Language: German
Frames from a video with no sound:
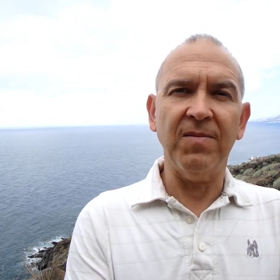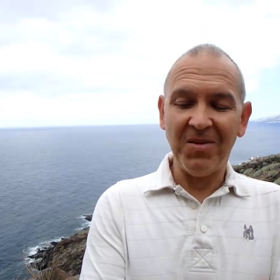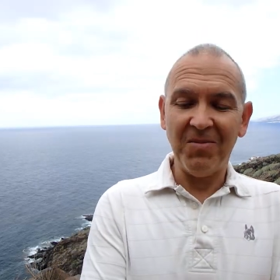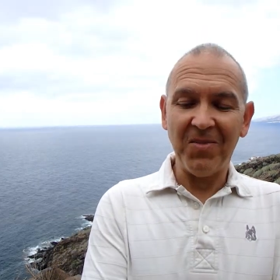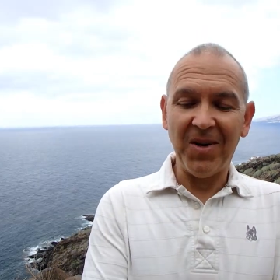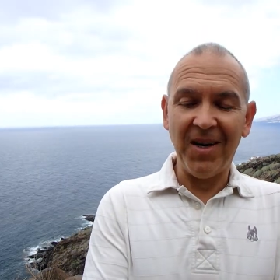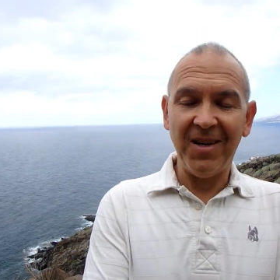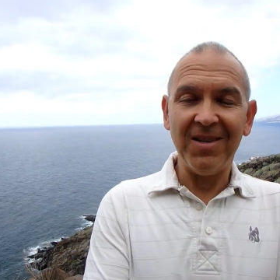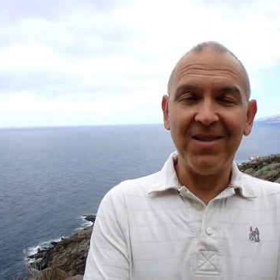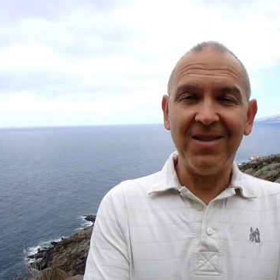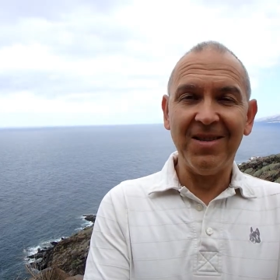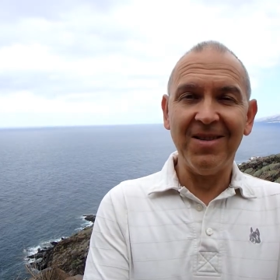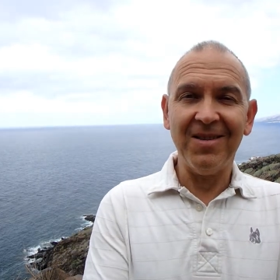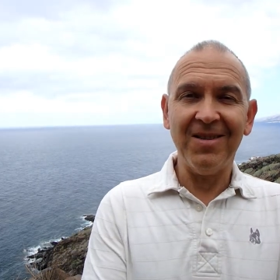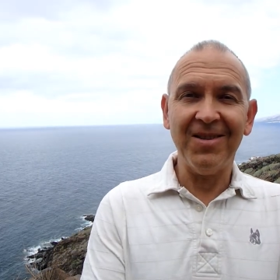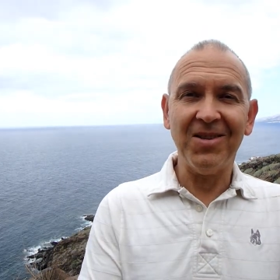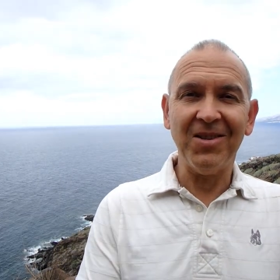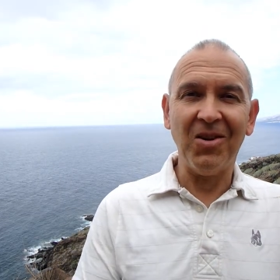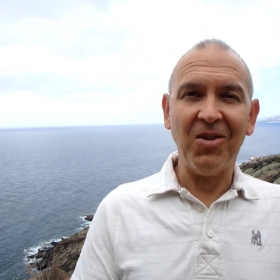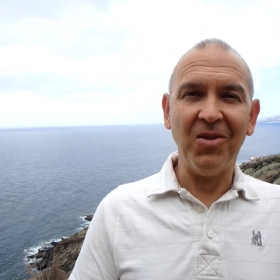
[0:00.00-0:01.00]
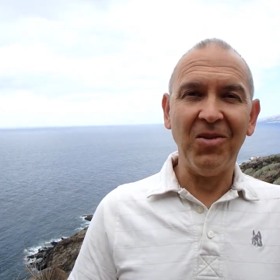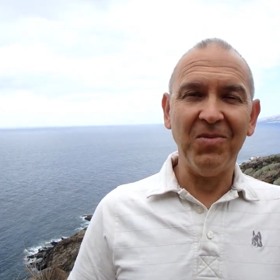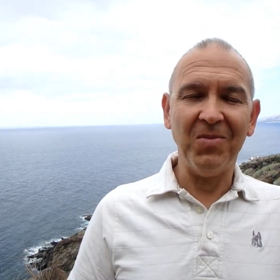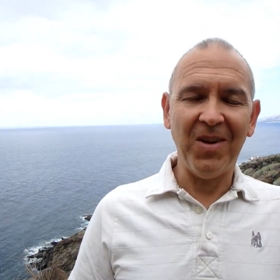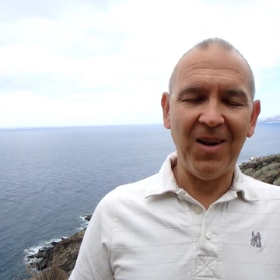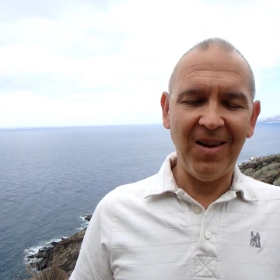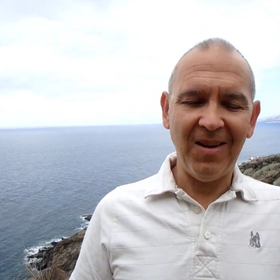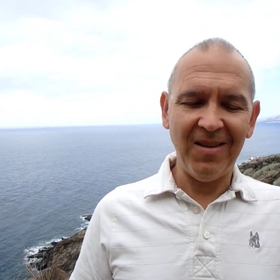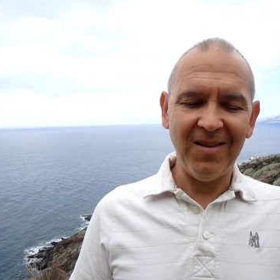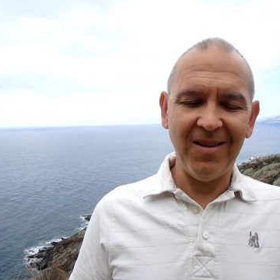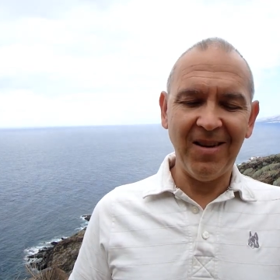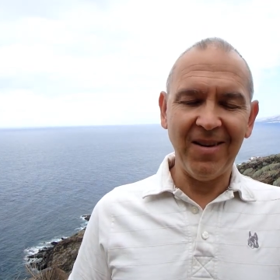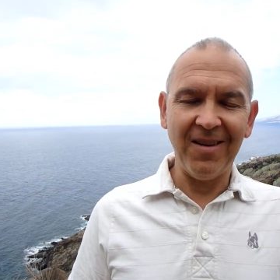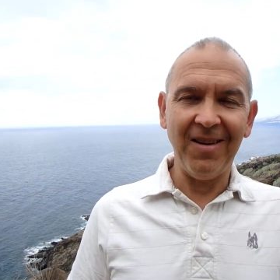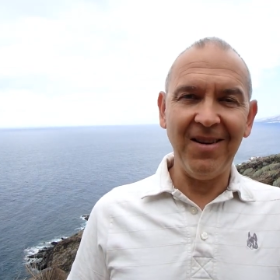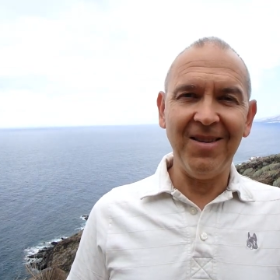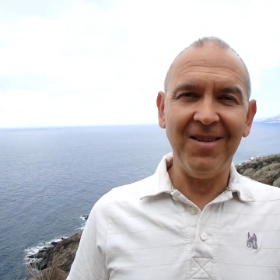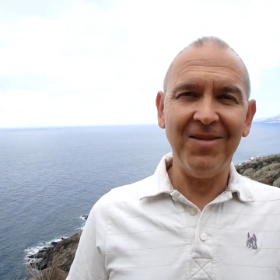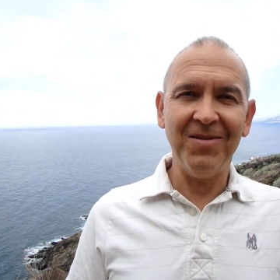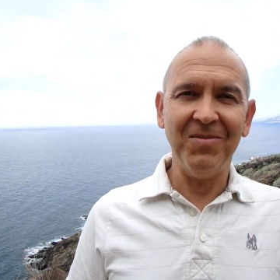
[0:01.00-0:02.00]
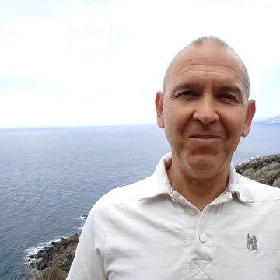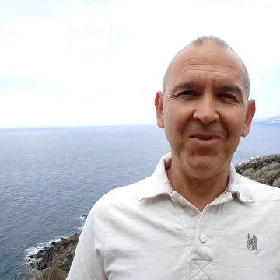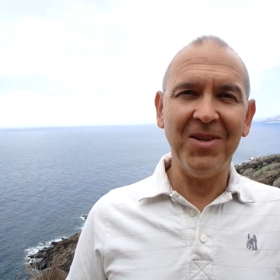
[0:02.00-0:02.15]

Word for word: Die meisten schauen mal dahin